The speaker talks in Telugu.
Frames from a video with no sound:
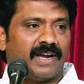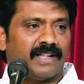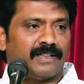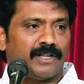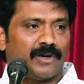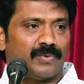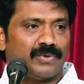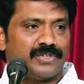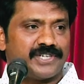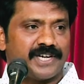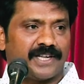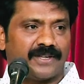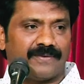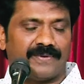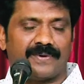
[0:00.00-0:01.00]
వాళ్ళందరూ
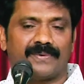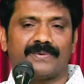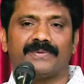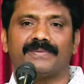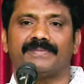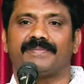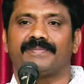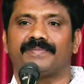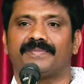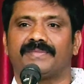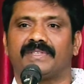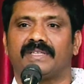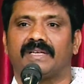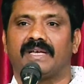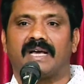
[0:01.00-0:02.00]
వచ్చేంతవరకు
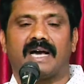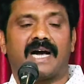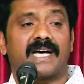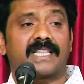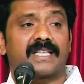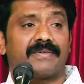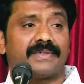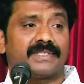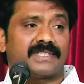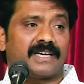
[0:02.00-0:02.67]
ఆ తర్వాత